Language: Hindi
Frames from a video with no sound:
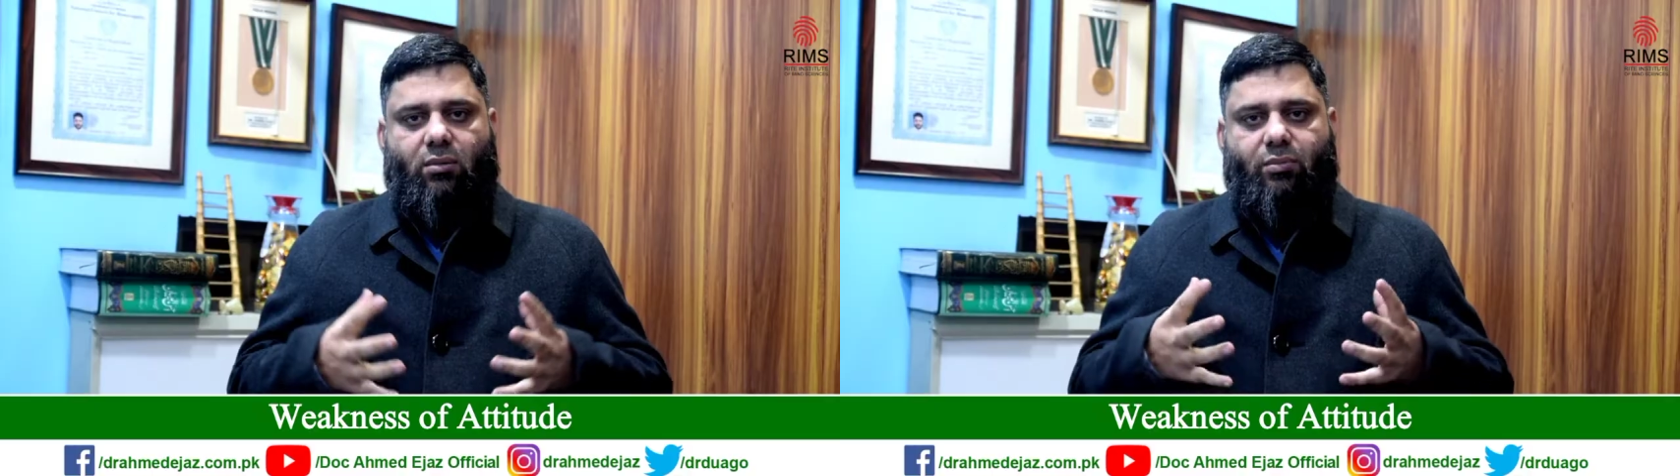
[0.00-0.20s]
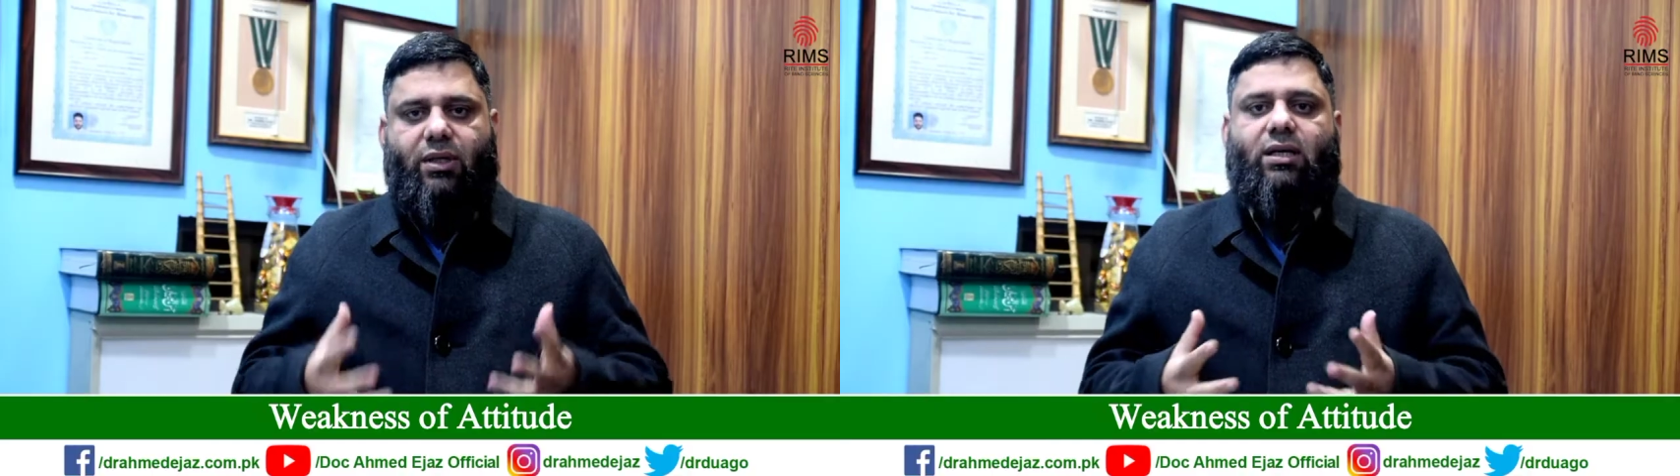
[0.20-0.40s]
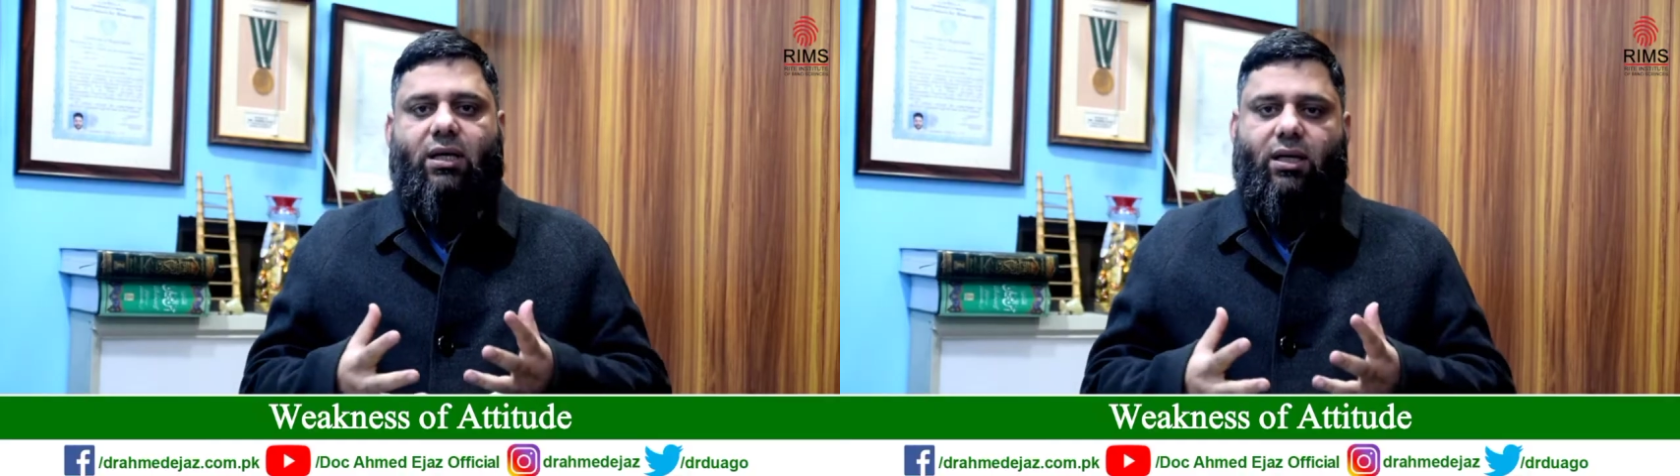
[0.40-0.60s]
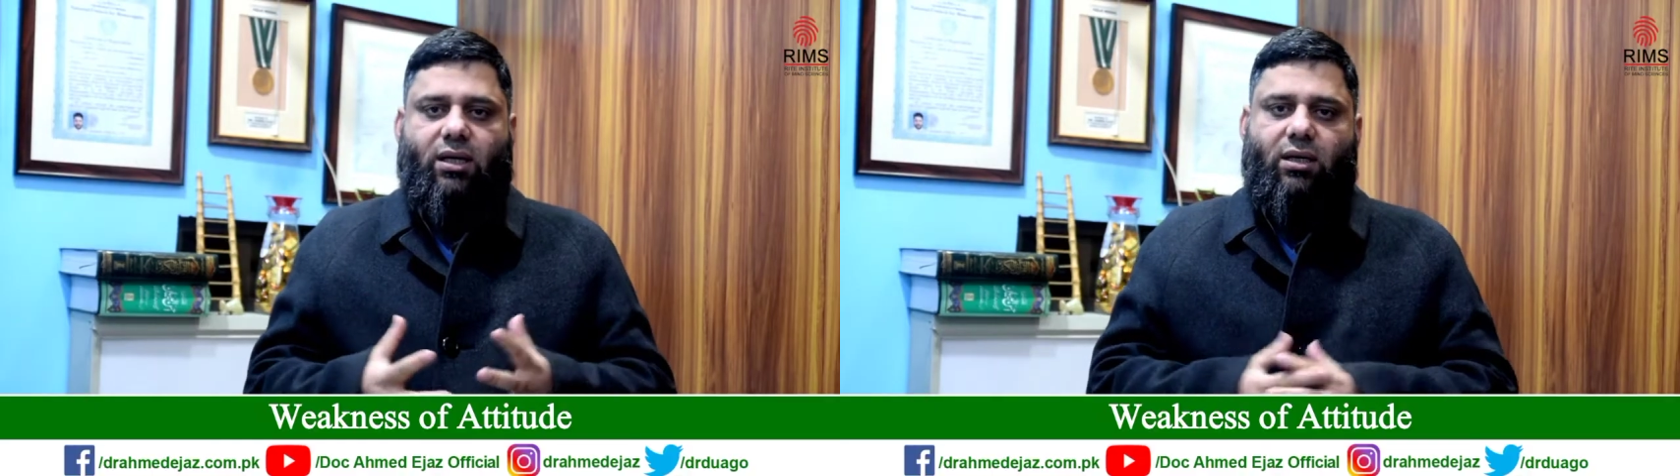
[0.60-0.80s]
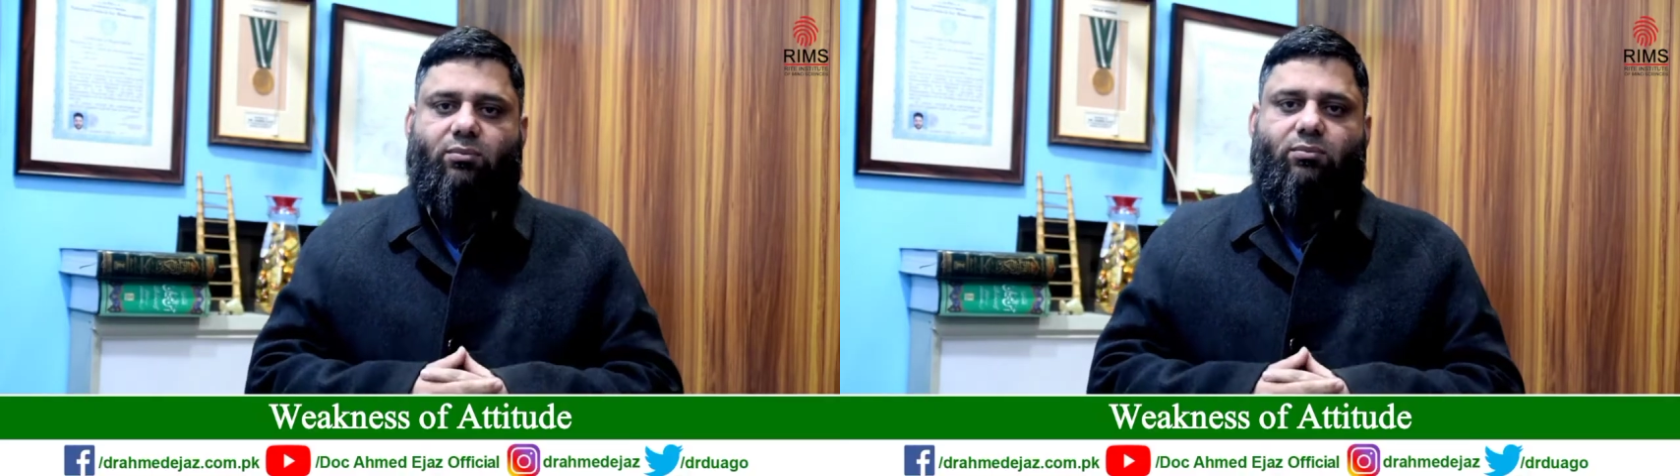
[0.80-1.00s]
फिर ये है कि
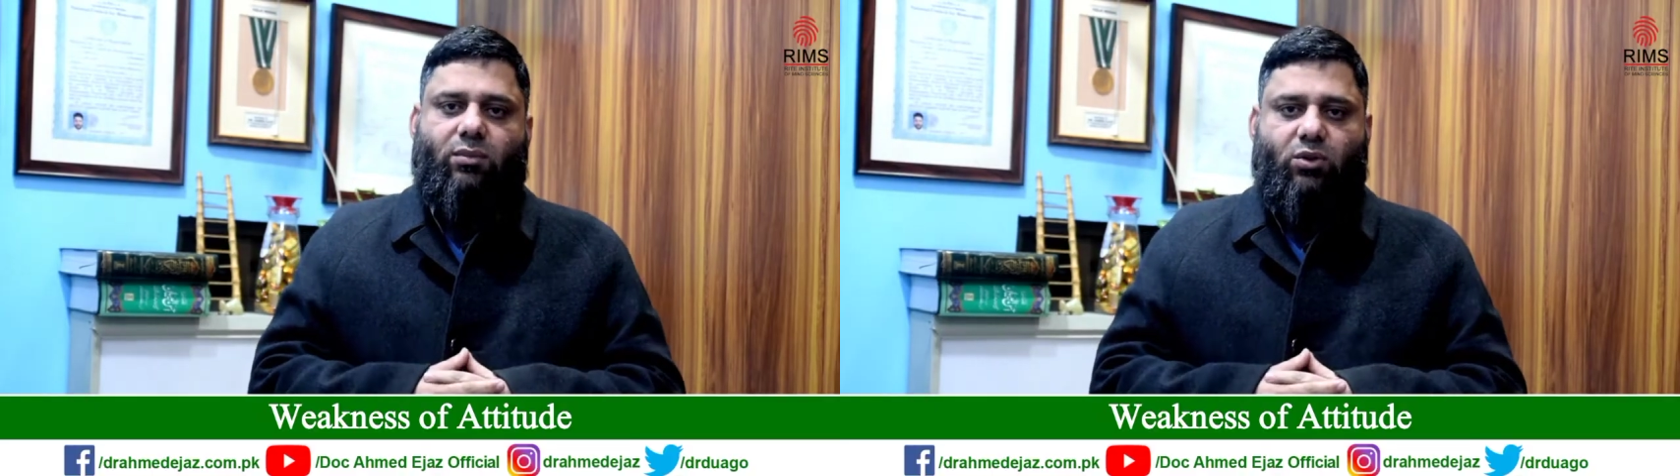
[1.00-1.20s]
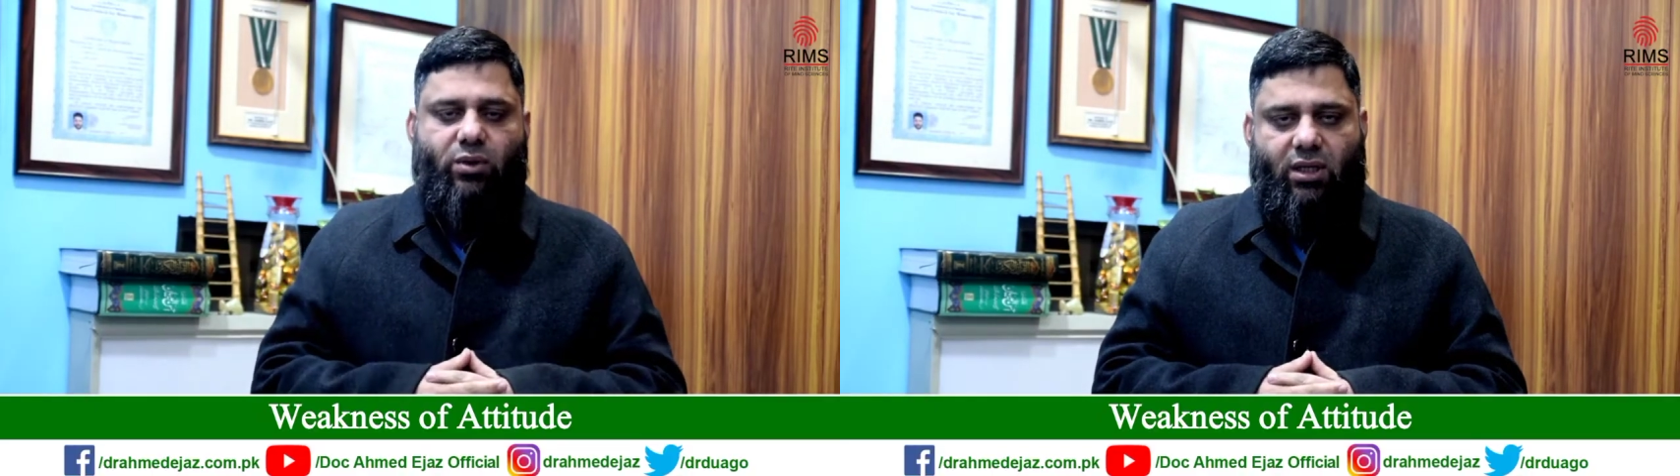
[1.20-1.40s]
हम दुनिया